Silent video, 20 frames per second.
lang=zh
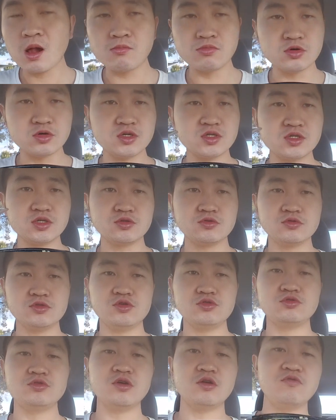不过这个东
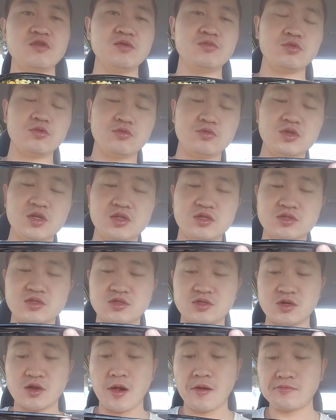西需要微波炉才能
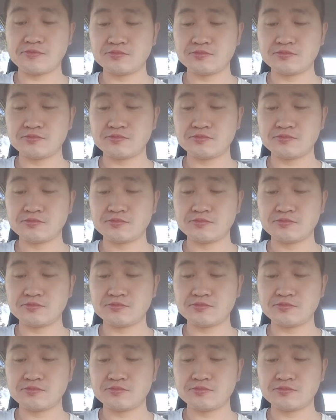吃，